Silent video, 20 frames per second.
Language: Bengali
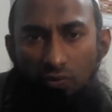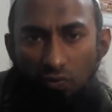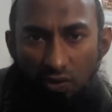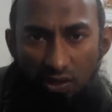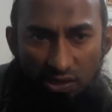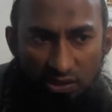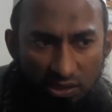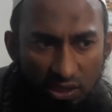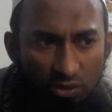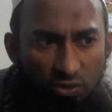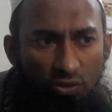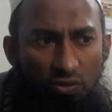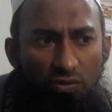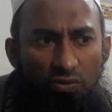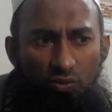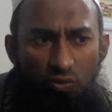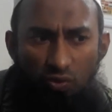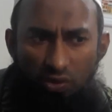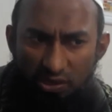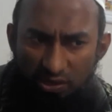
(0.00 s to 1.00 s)
ট্যুরিস্টদের জন্য
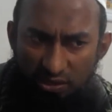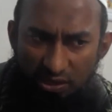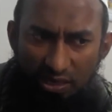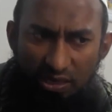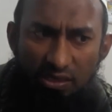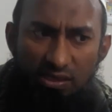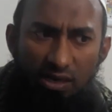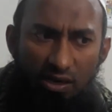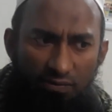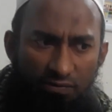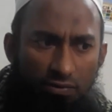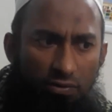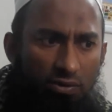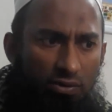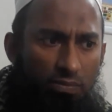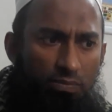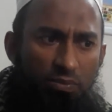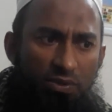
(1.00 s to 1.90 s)
ট্যুরিস্টদের ইন্টারভিউ